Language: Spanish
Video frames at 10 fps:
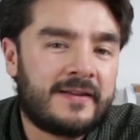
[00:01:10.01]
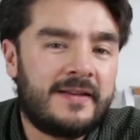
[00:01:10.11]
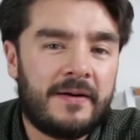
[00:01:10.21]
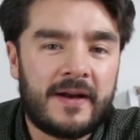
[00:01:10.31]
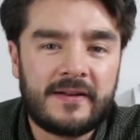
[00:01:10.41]

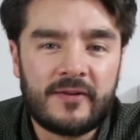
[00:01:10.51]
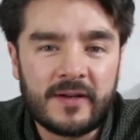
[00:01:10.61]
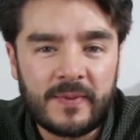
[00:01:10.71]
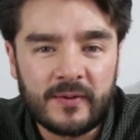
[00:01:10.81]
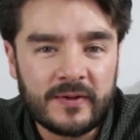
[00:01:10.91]
Te van a hacer
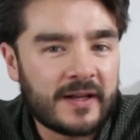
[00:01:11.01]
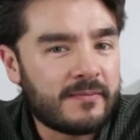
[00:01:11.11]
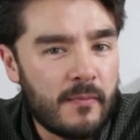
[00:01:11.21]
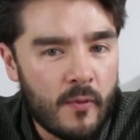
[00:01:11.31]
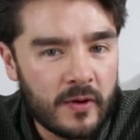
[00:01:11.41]
unas preguntas
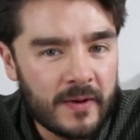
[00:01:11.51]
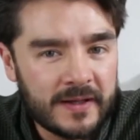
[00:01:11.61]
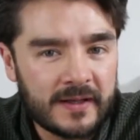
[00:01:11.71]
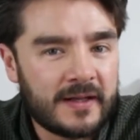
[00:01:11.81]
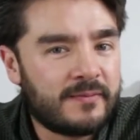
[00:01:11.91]
muy
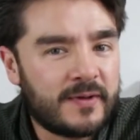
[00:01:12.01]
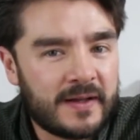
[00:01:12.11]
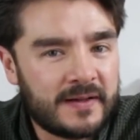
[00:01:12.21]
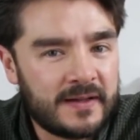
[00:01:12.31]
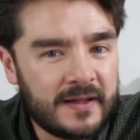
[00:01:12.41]
básicas, muy
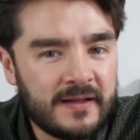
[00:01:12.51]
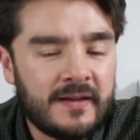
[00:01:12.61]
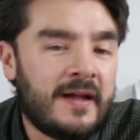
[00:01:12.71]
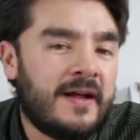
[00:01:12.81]
sencillas.